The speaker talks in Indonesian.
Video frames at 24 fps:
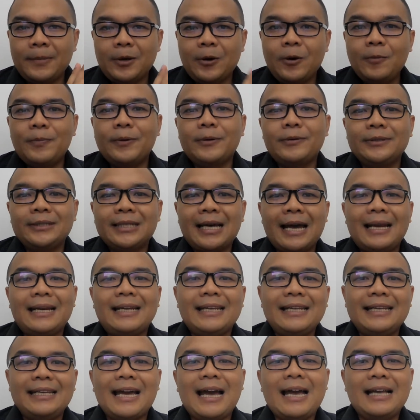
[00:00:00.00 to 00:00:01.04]
oh perusahaan
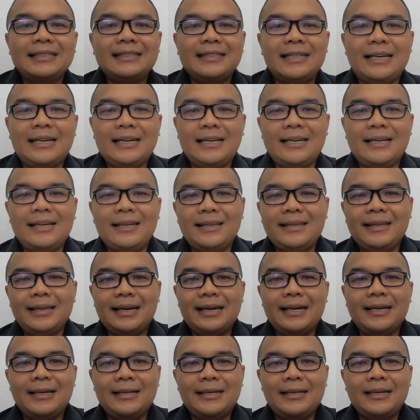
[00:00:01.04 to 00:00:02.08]
ini aja
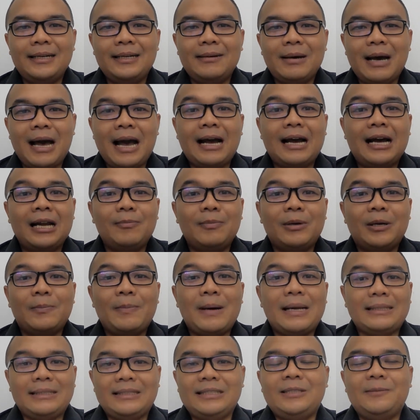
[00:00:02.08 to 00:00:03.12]
yang akan
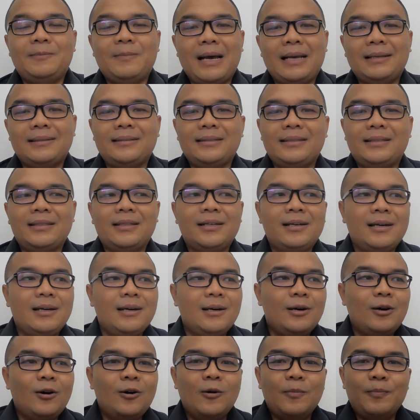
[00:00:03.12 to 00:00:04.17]
berpartisipasi.
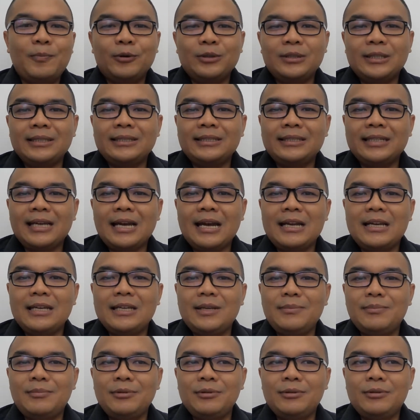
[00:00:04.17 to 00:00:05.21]
Oh posisi yang
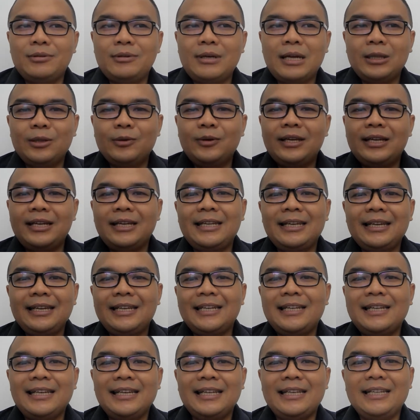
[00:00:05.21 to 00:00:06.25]
dibutuhkan tuh ini
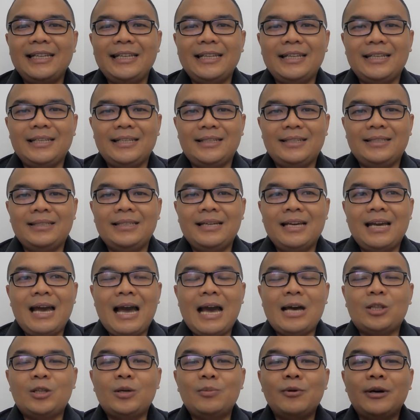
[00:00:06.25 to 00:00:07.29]
ini ini ini
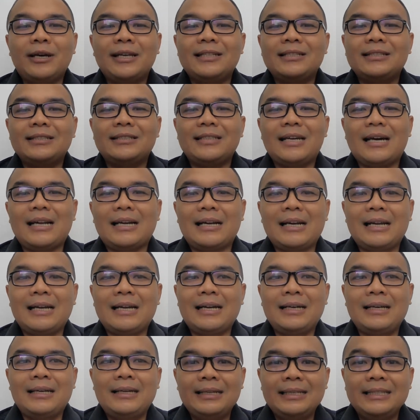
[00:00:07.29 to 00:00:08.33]
atau mungkin
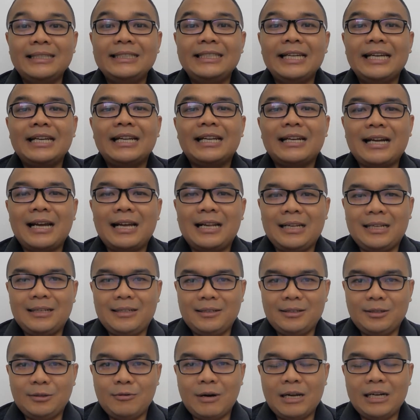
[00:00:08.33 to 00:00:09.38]
secara general
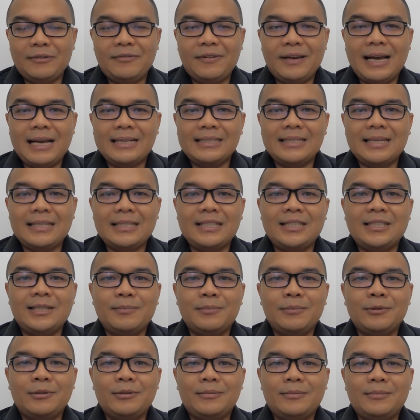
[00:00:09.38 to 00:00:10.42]
kualifikasi yang
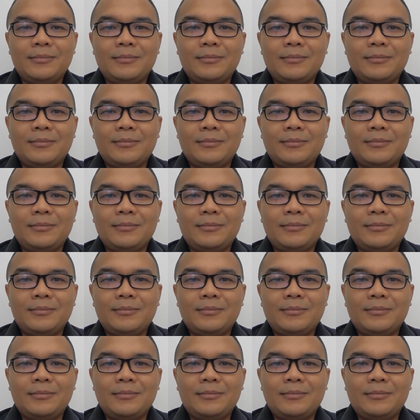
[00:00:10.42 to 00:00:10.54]
disebut.